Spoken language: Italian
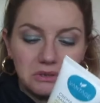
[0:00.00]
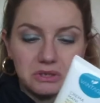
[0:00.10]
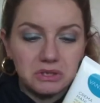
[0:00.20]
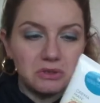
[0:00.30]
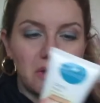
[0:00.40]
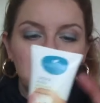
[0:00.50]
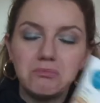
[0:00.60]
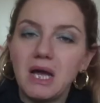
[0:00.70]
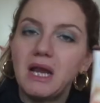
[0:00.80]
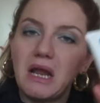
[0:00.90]
quindi una
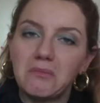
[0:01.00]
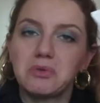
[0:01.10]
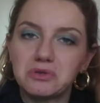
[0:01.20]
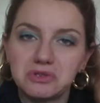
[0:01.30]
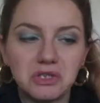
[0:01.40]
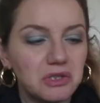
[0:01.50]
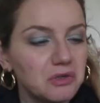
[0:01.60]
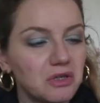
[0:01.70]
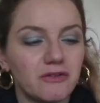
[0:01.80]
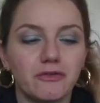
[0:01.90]
bella
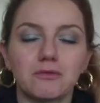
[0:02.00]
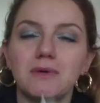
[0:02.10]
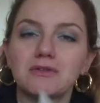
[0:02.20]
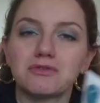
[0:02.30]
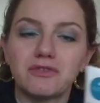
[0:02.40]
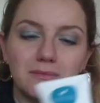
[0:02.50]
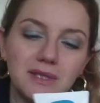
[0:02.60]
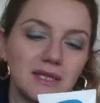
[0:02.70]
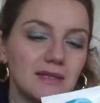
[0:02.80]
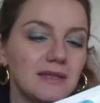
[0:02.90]
bottigliona formato
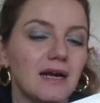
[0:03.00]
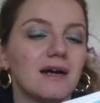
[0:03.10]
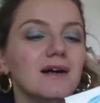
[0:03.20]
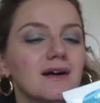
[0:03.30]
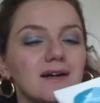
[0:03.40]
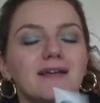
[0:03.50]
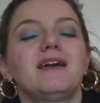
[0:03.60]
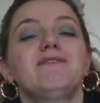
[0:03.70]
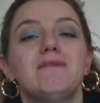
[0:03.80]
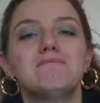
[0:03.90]
famiglia
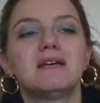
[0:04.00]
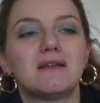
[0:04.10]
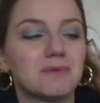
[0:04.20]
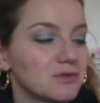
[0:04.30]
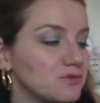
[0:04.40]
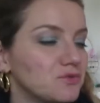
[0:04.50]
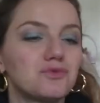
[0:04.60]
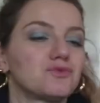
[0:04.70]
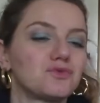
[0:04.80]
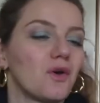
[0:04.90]
che va bene per
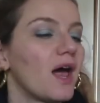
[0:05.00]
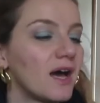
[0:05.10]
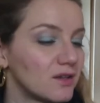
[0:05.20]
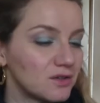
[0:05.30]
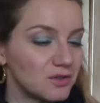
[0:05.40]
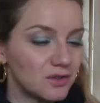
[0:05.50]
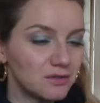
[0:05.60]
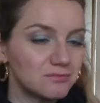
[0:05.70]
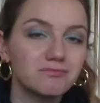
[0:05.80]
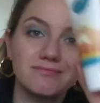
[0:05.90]
tutto
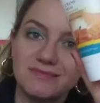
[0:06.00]
l'anno